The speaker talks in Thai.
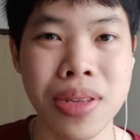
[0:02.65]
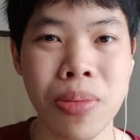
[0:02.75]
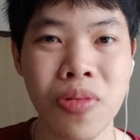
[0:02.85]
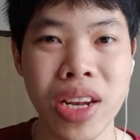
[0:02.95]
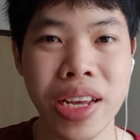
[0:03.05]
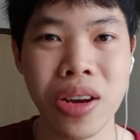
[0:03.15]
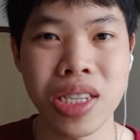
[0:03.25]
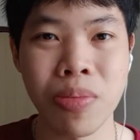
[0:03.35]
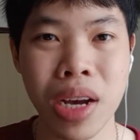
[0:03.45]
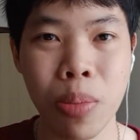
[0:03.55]
สำหรับวันนี้ก็
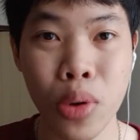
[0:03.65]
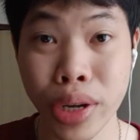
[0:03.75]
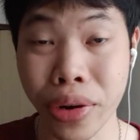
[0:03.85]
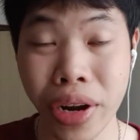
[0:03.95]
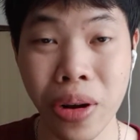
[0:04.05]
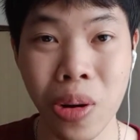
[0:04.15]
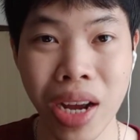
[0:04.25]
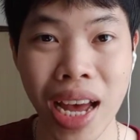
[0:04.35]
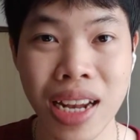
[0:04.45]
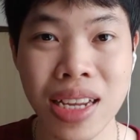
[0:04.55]
จะมาพูดถึงเรื่องของ
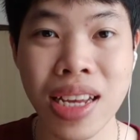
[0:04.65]
การ